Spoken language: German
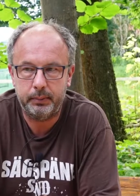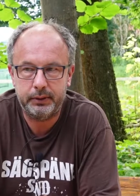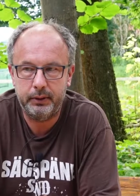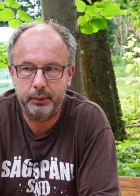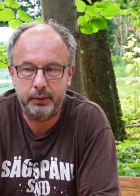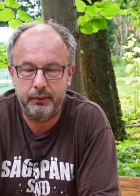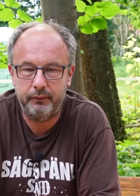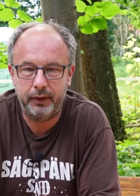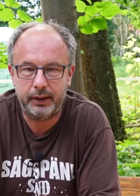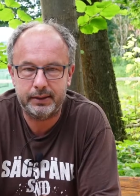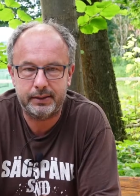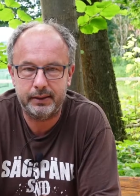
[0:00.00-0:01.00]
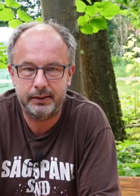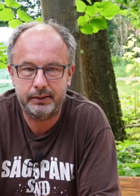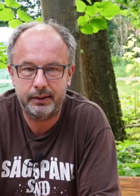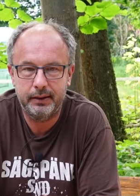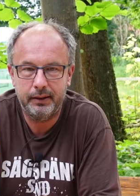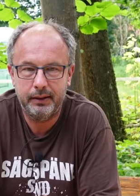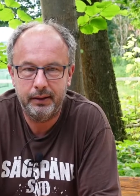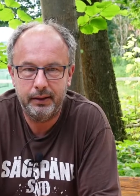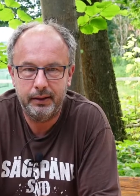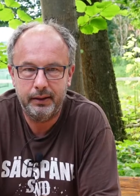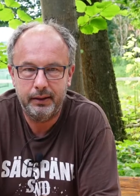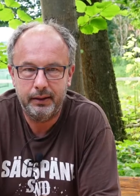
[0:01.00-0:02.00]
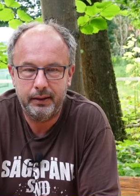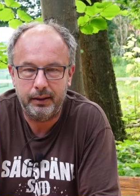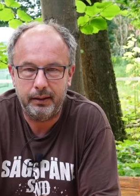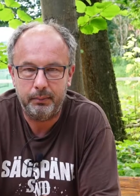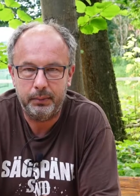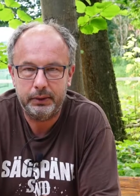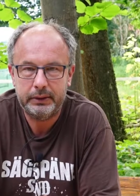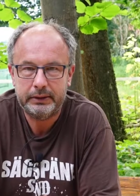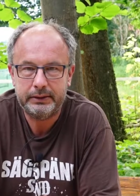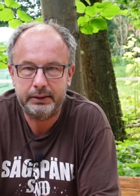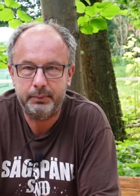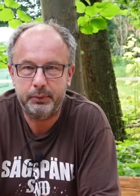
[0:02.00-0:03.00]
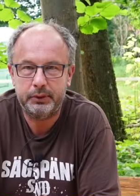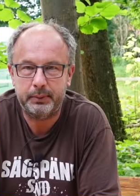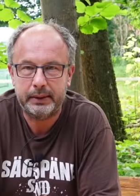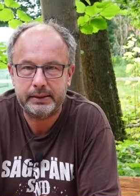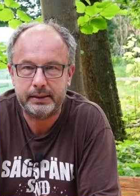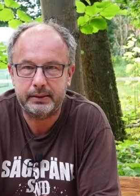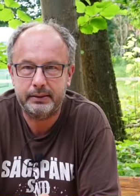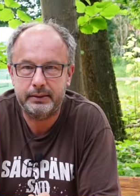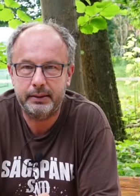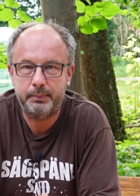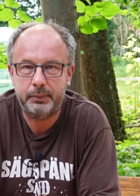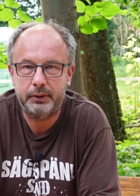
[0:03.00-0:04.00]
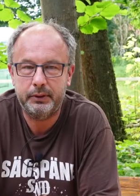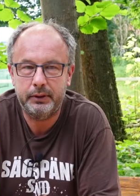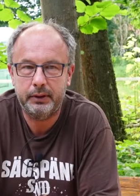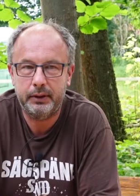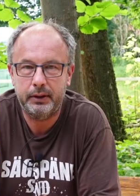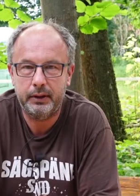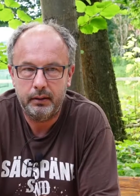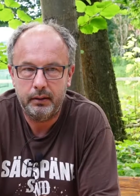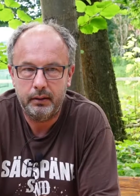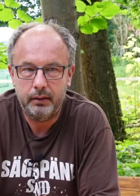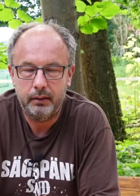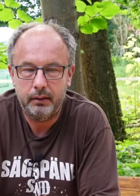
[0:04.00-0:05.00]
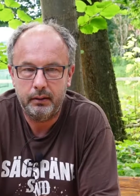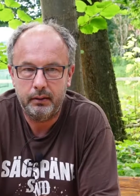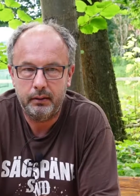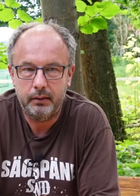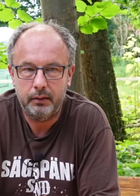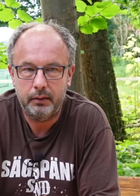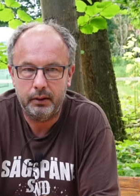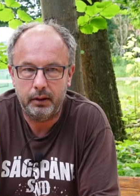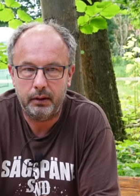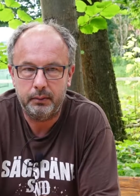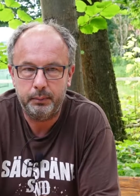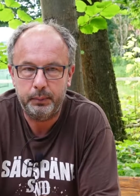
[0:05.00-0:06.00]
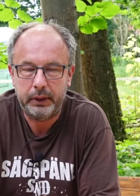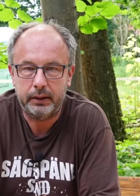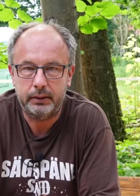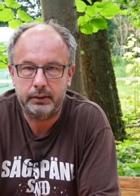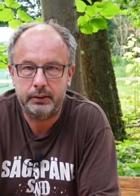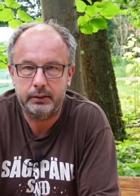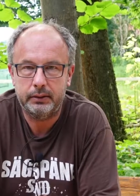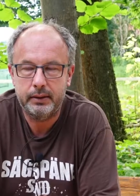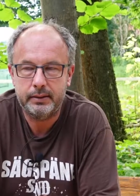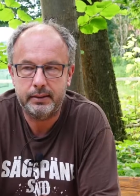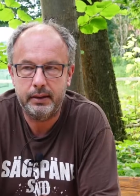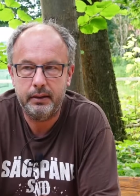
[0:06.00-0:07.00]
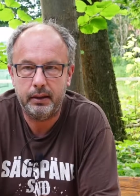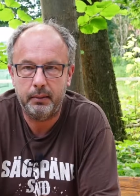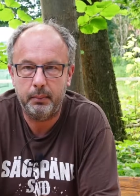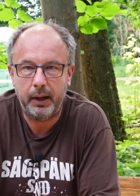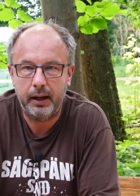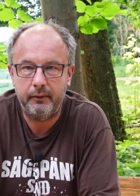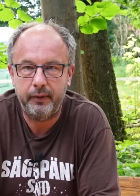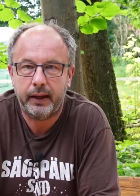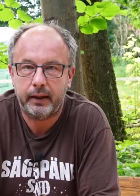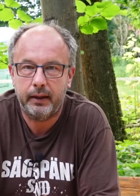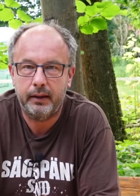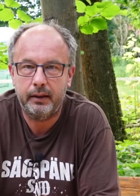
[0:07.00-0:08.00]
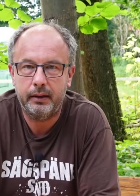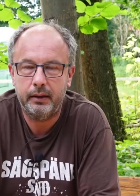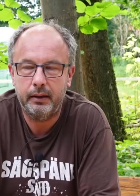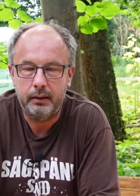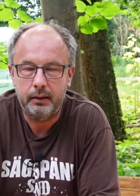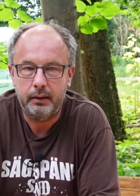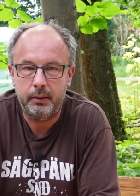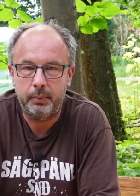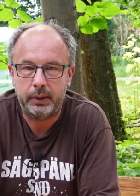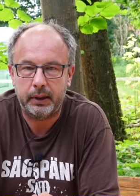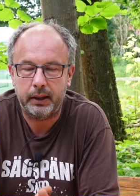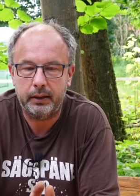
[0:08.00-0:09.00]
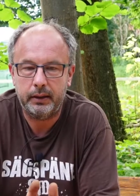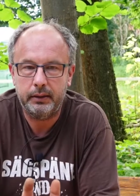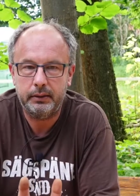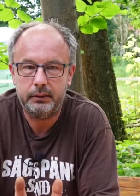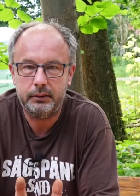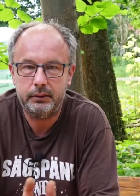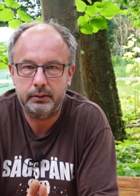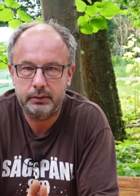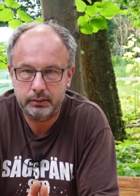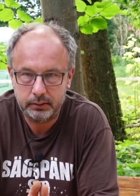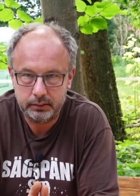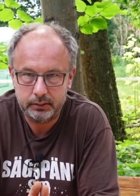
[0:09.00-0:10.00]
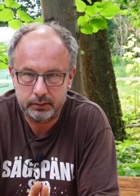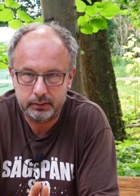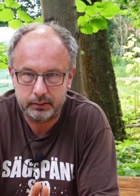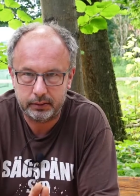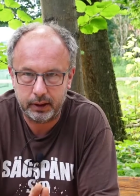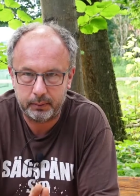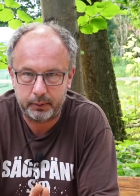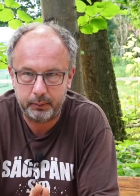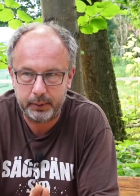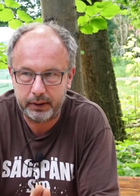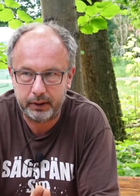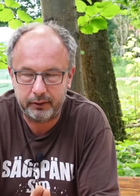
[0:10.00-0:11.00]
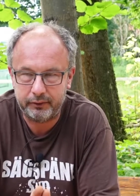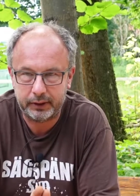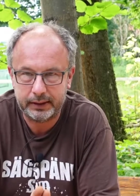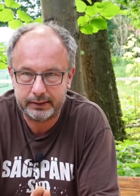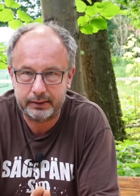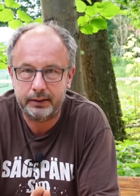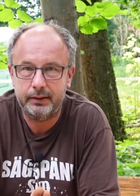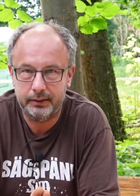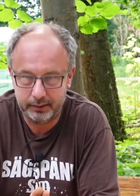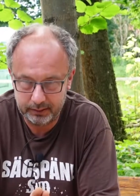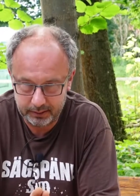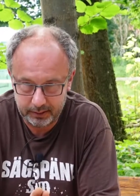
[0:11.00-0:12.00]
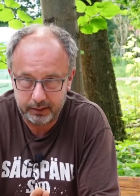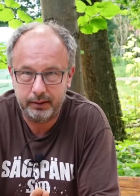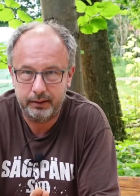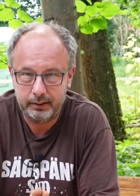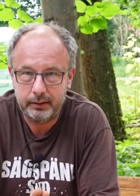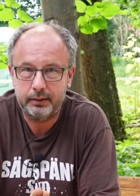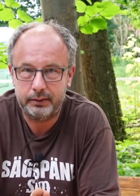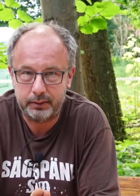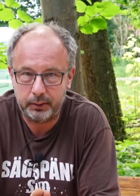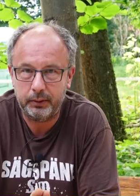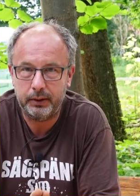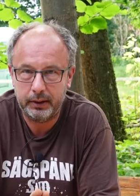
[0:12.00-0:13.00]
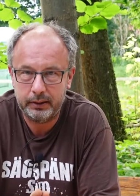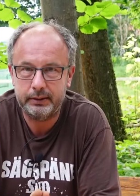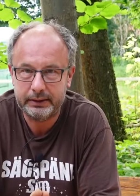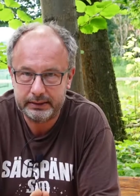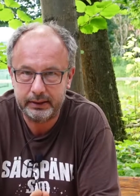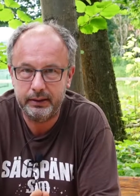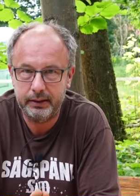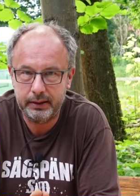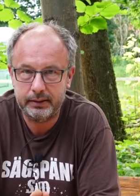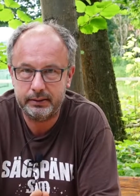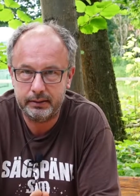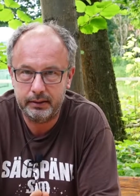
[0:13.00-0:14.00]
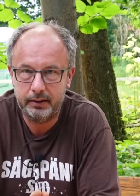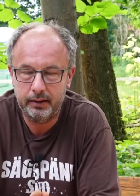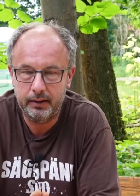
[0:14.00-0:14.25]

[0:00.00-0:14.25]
absoluten Wahnsinns am 27.07. Ja, mir sind dann mal weg. Liebe Gatter, zu deinem Kommentar vorgestern, doch, sie sind es.